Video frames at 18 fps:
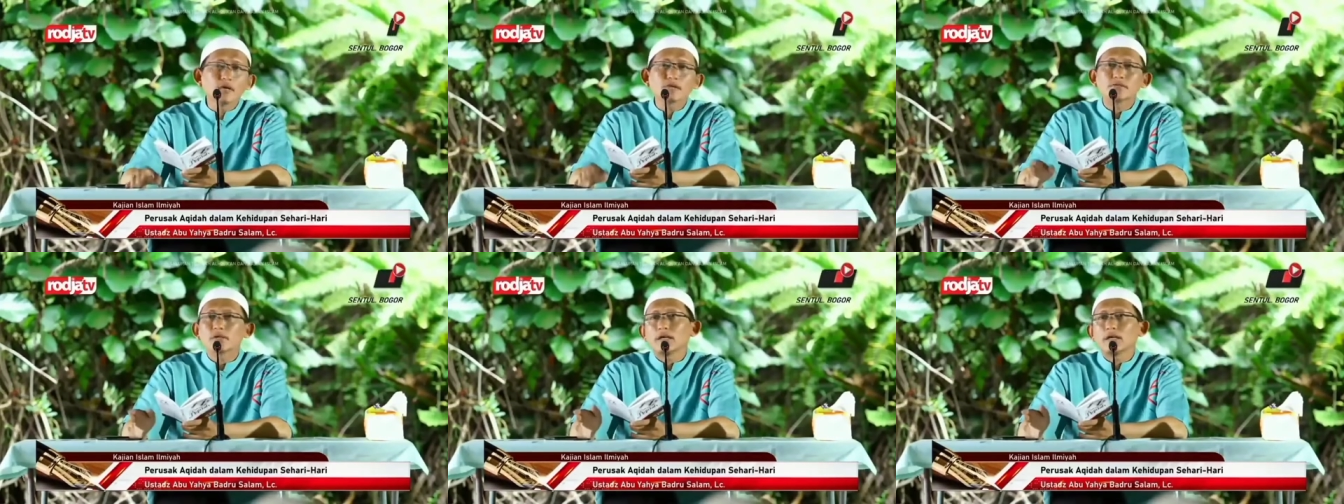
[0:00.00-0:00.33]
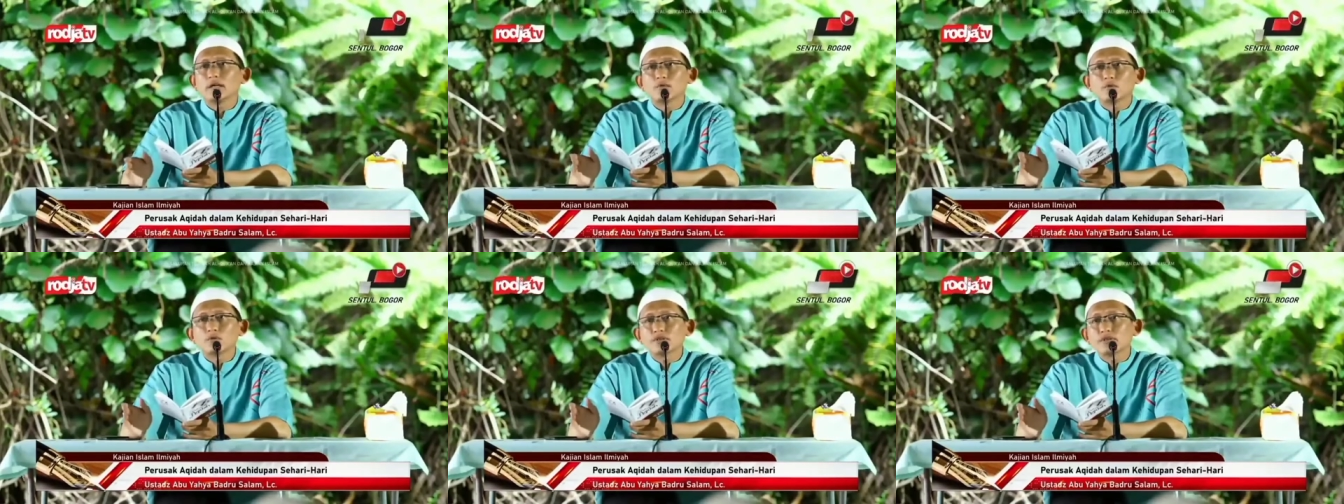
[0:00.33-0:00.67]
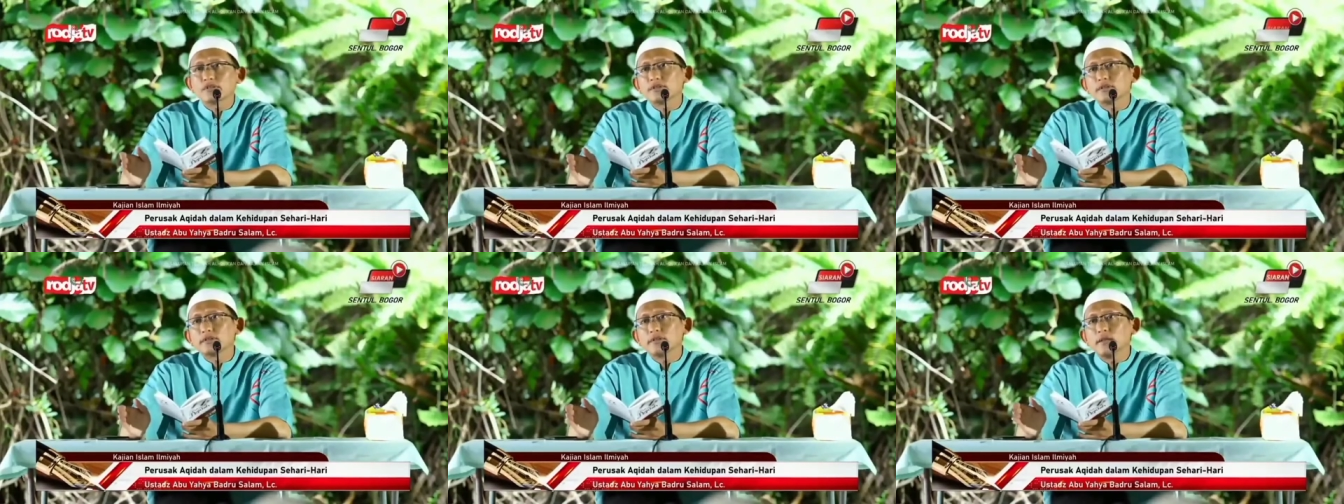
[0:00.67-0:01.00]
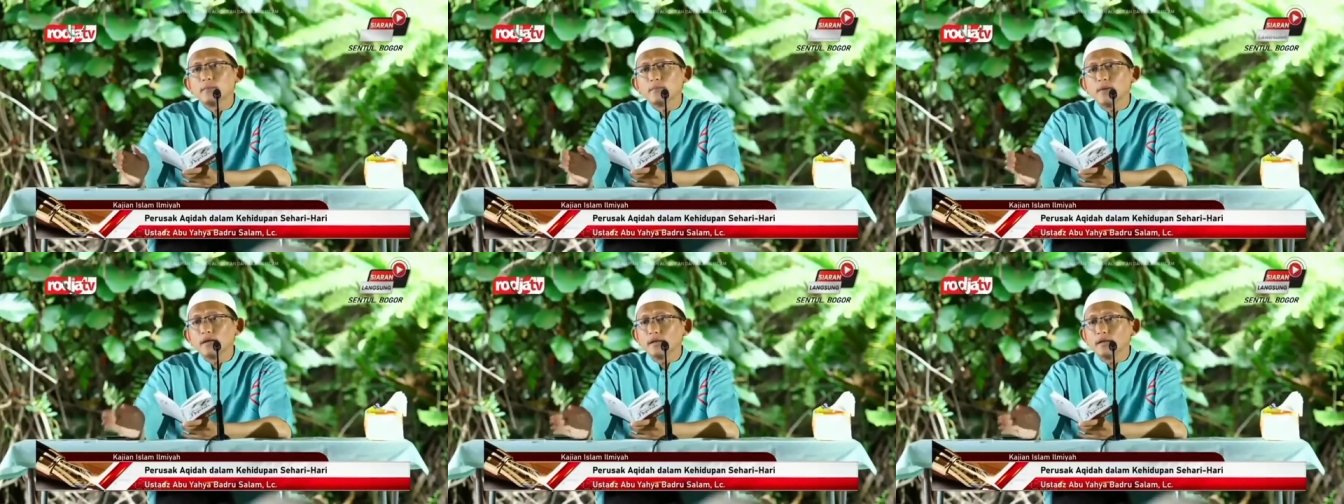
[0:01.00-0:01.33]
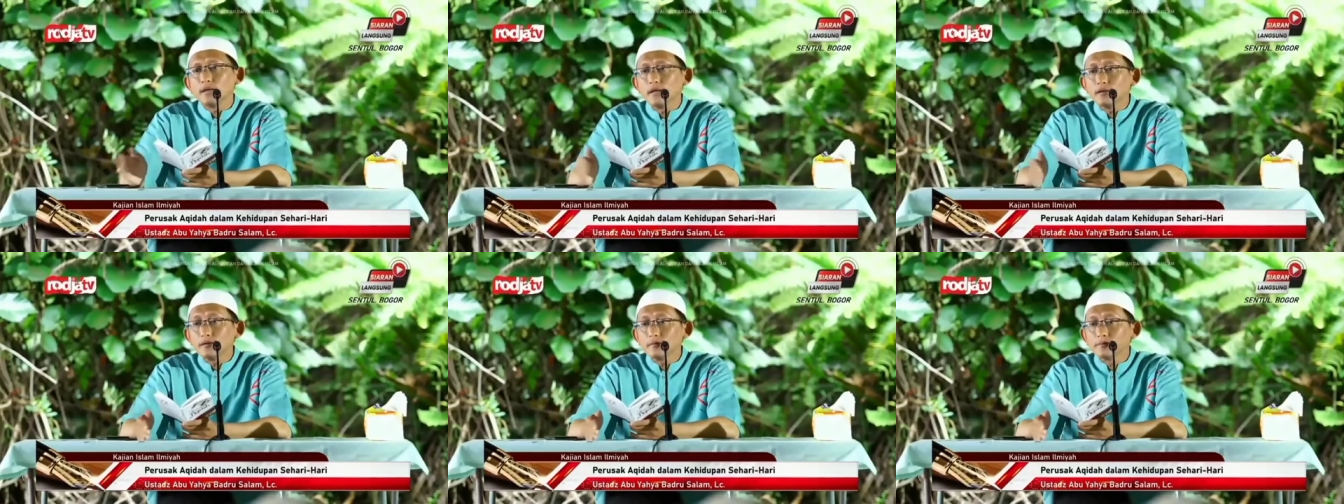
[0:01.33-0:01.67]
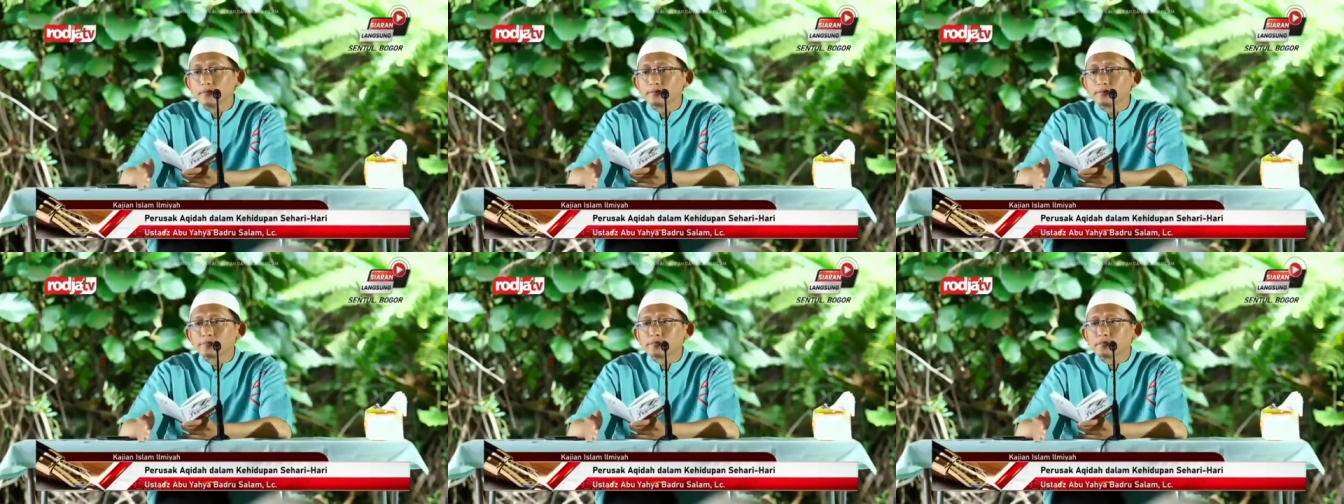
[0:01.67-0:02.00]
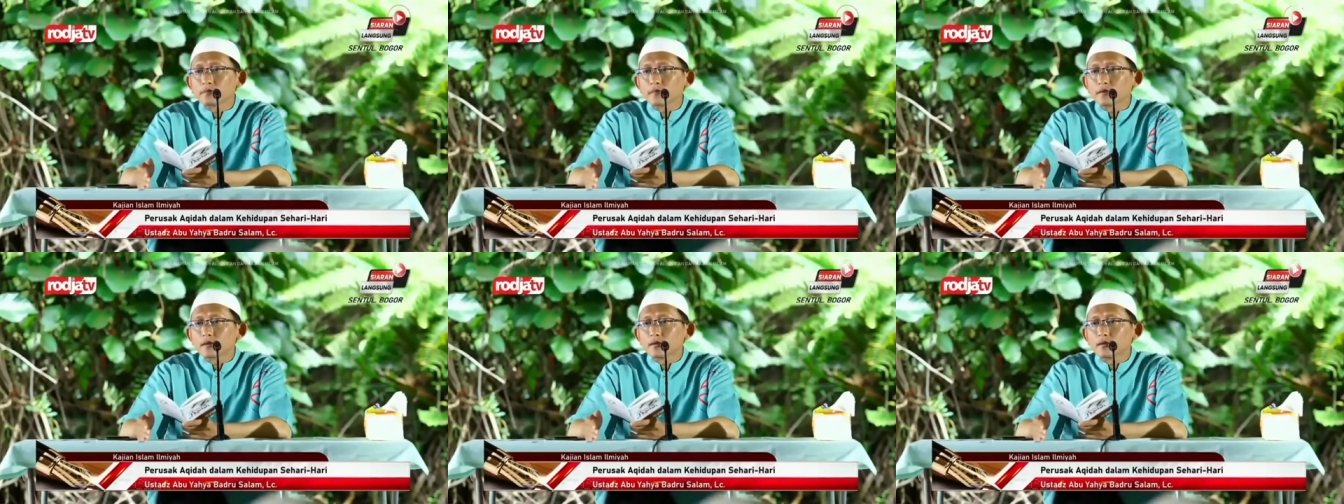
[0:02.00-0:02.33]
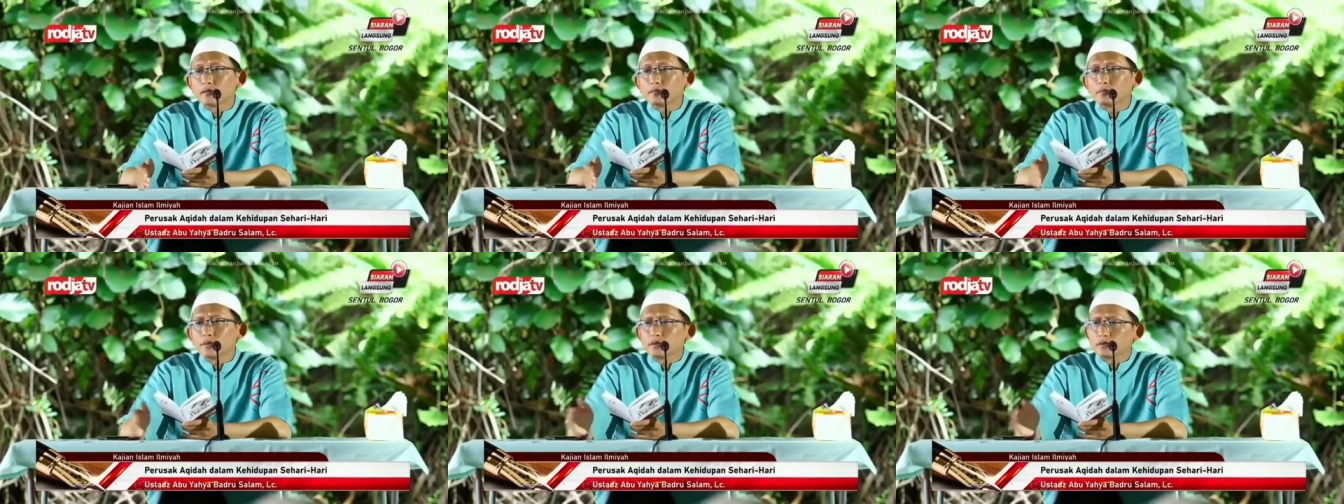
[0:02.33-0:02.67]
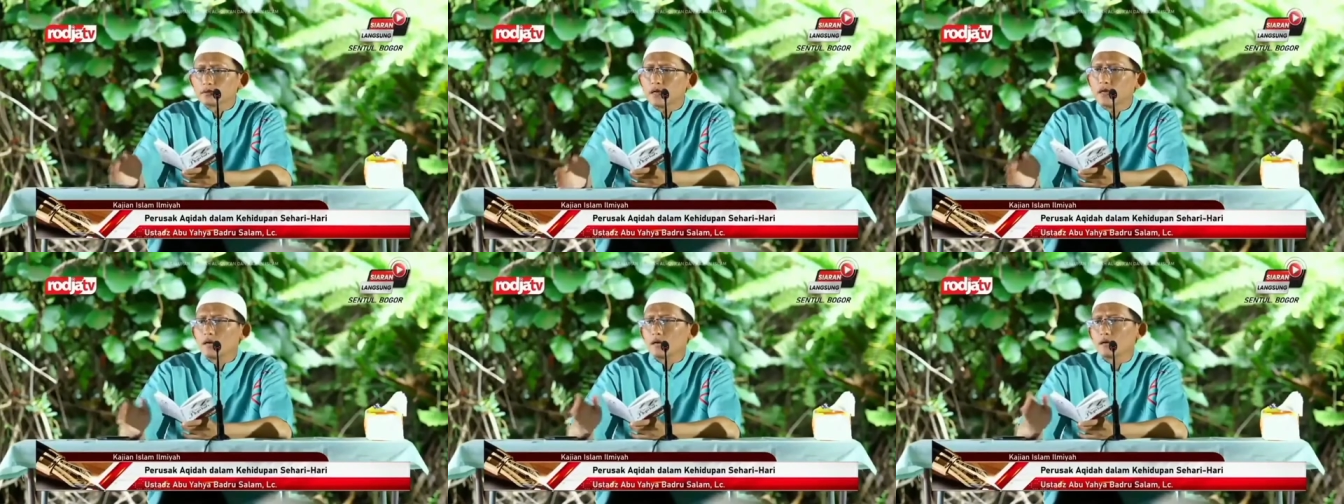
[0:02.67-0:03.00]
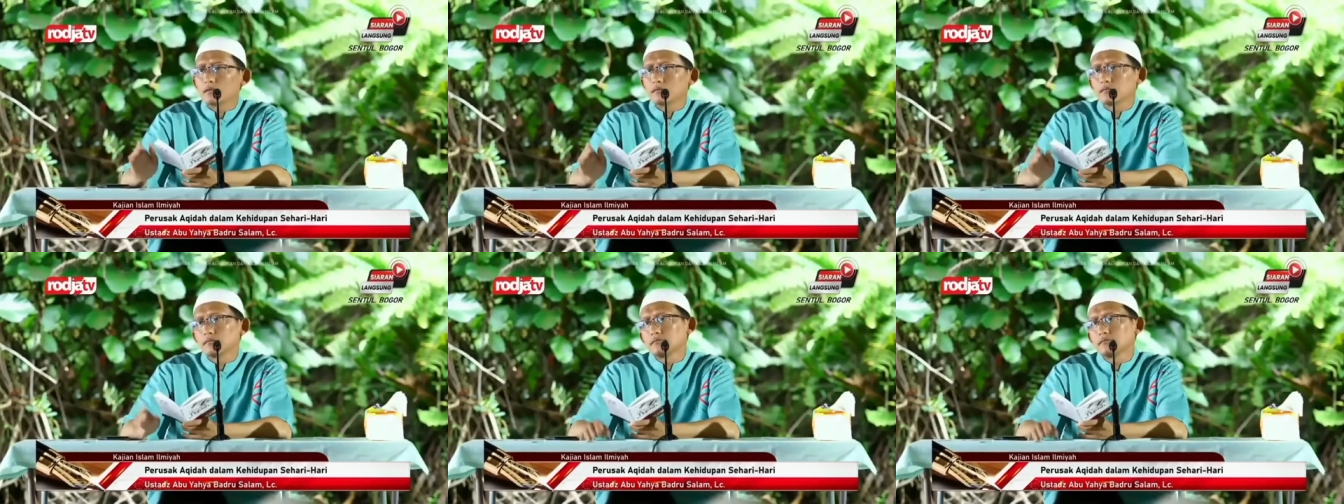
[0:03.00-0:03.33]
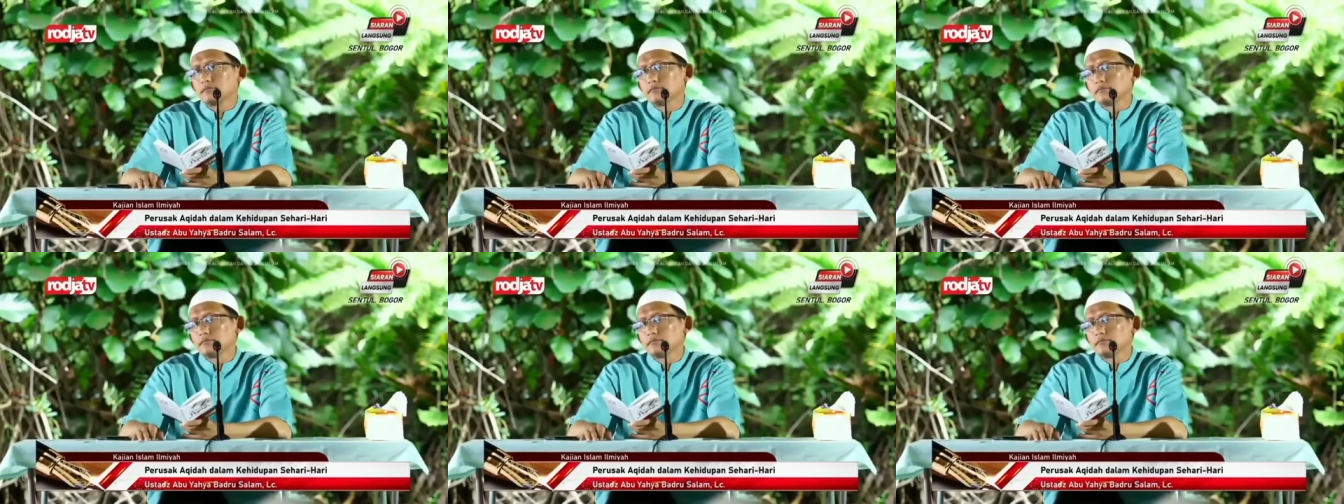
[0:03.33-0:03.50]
Baca ayat kursi setiap pagi dan petang.